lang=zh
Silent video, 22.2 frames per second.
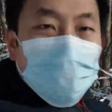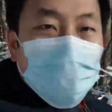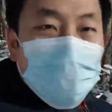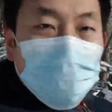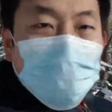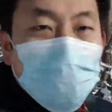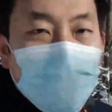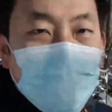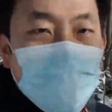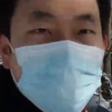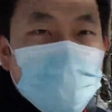多
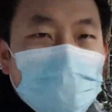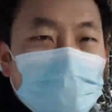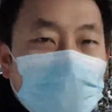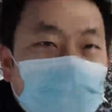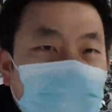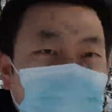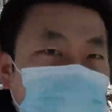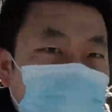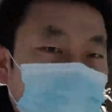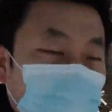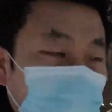说两句
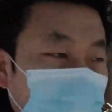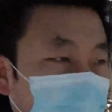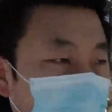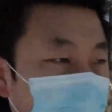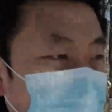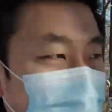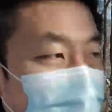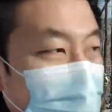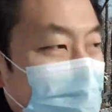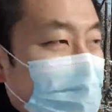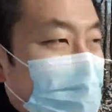吧，刚才
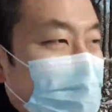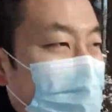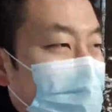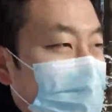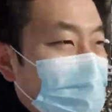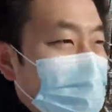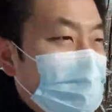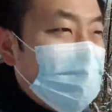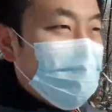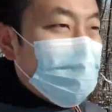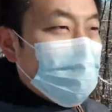说了
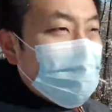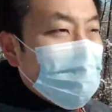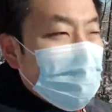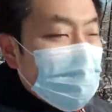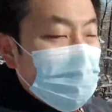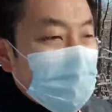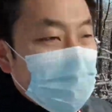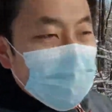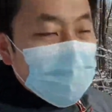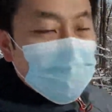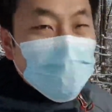
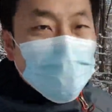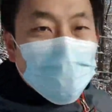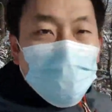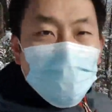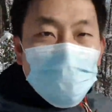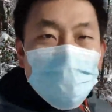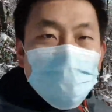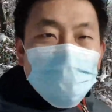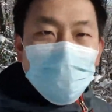就关